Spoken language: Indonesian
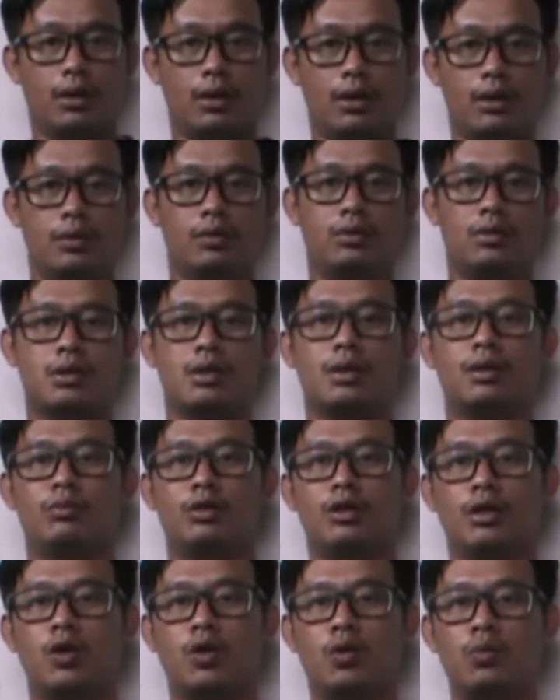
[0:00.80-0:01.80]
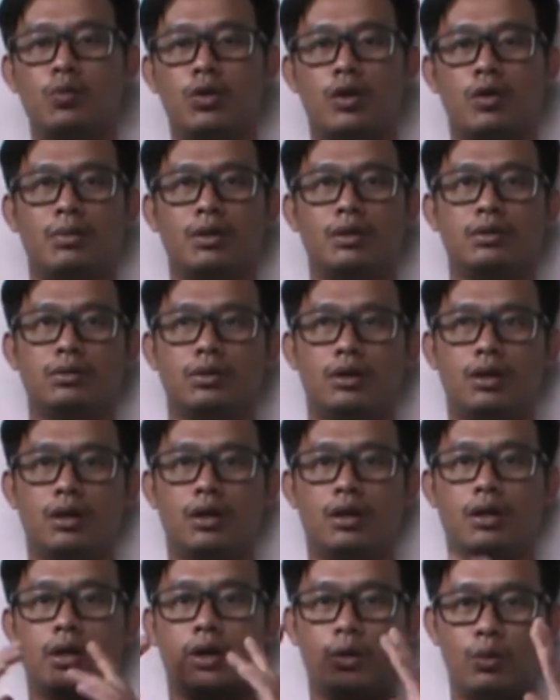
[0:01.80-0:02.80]
Halo, Assalamualaikum
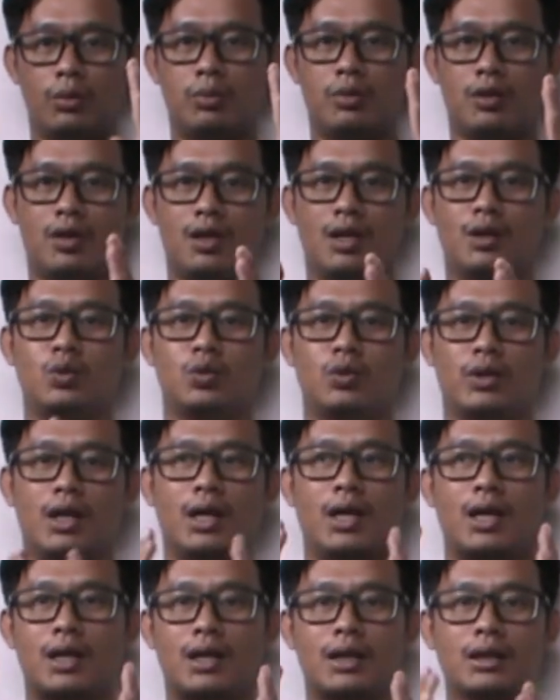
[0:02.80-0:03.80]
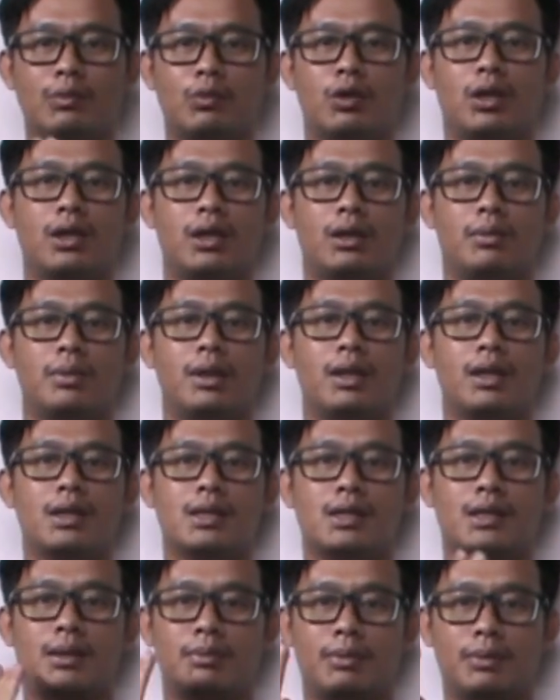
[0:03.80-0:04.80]
warahmatullahi wabarakatuh Nah, ketemu lagi
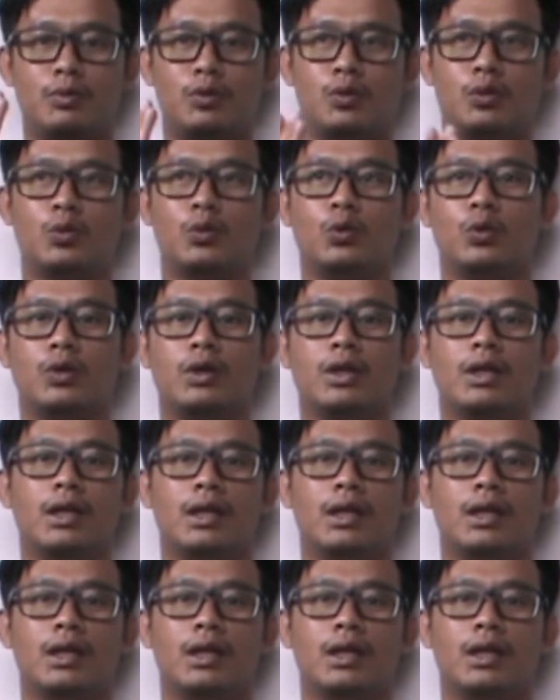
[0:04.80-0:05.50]
bersama Burungku